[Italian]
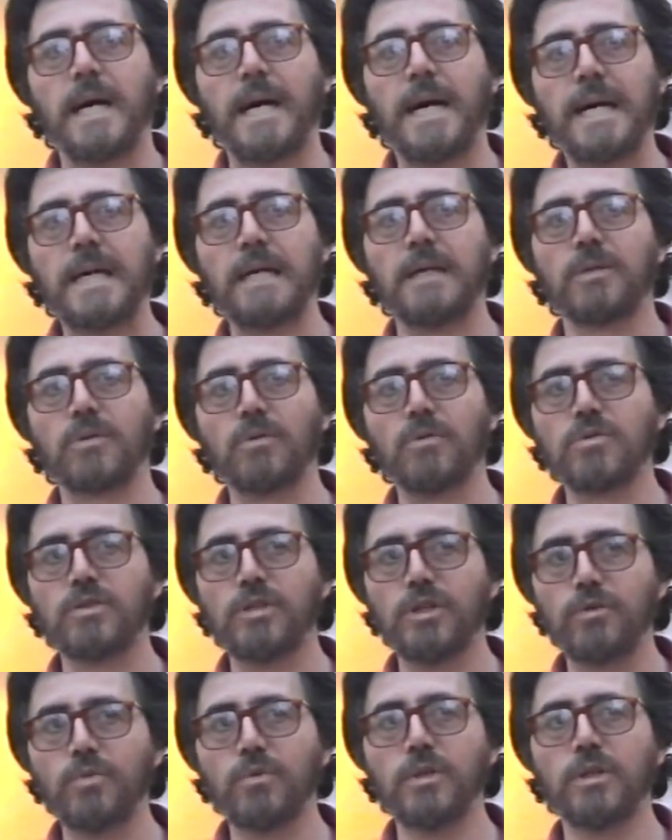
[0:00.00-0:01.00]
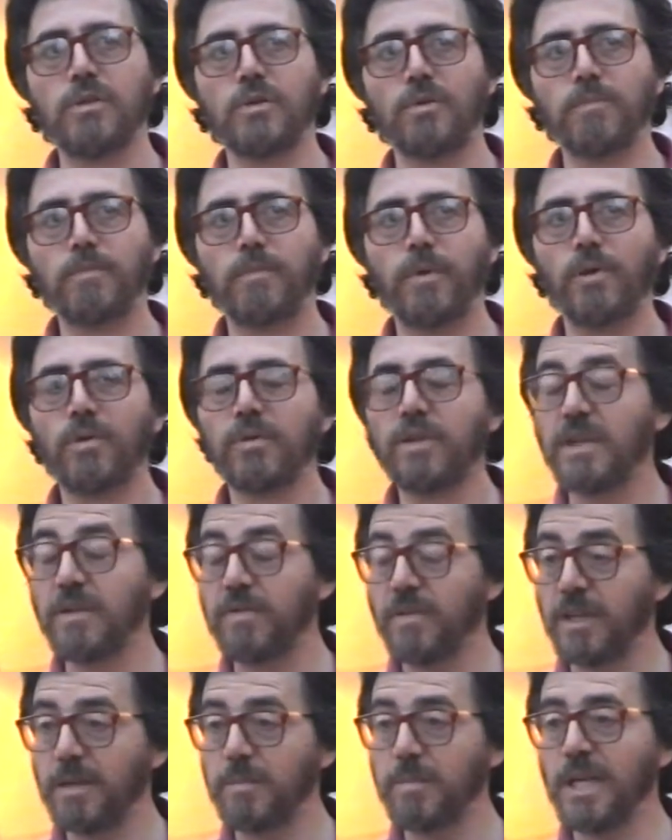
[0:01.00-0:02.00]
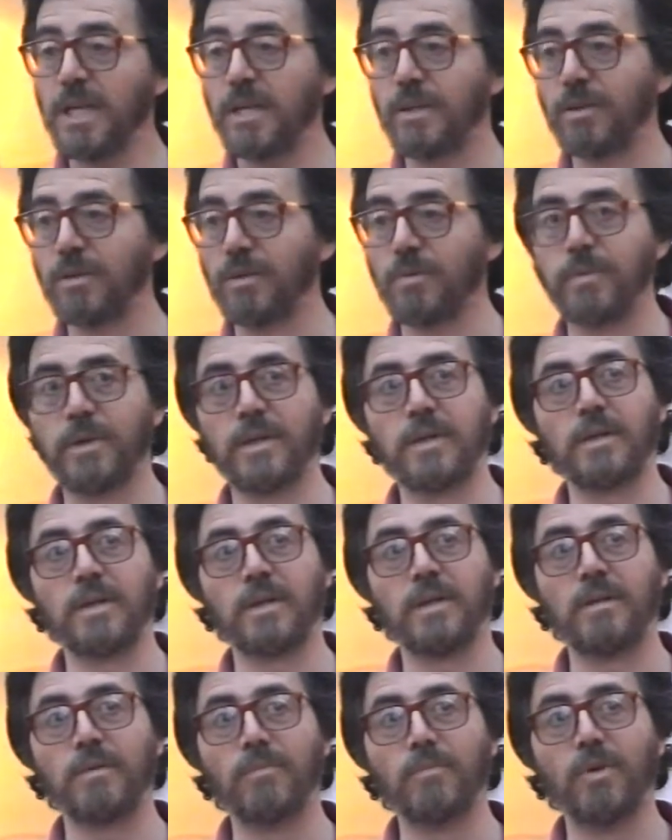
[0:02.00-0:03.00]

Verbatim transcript: ha costituito un polo di riferimento per eh,